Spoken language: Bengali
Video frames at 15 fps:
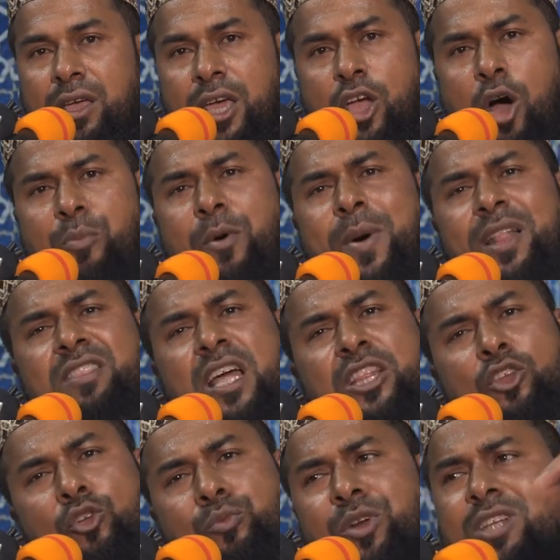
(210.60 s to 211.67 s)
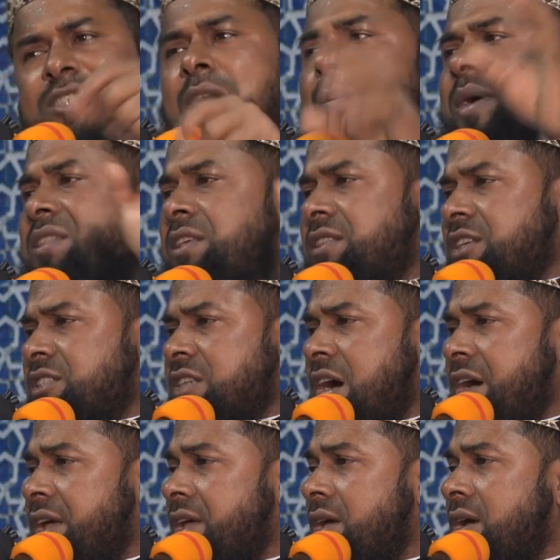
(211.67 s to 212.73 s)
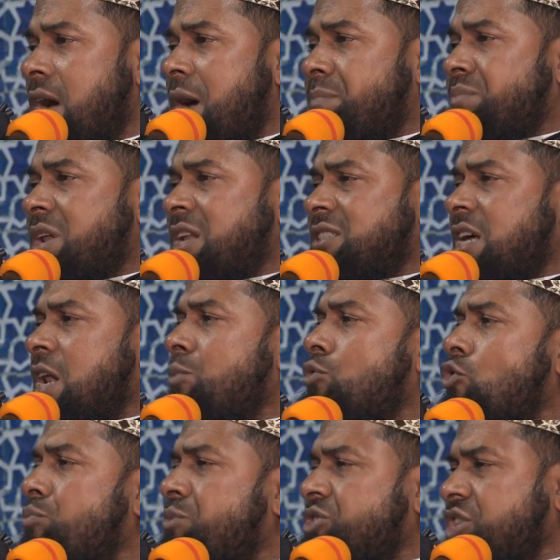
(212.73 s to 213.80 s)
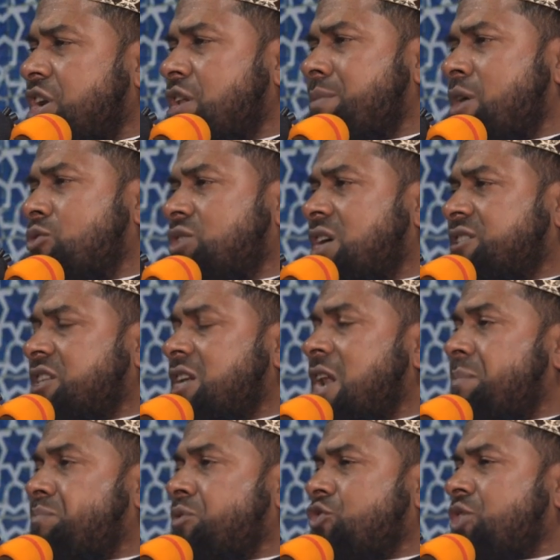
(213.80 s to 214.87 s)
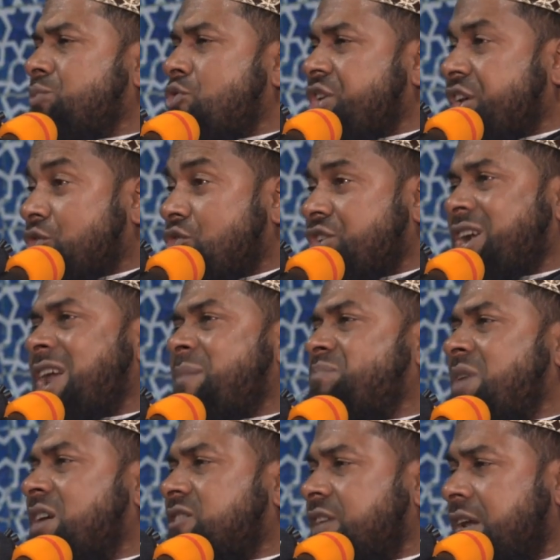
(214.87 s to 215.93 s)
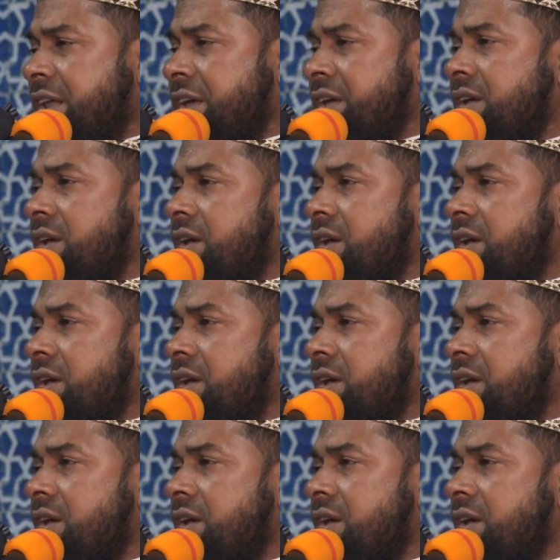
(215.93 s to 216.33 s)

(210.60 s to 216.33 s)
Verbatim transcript: এই অপবাদ তাদের উপরে চাপাই দিতে চায় আপনারা যারা মুরব্বী শ্রেণীর মানুষ আছেন আপনি যদি মনে করেন আপনার ছেলে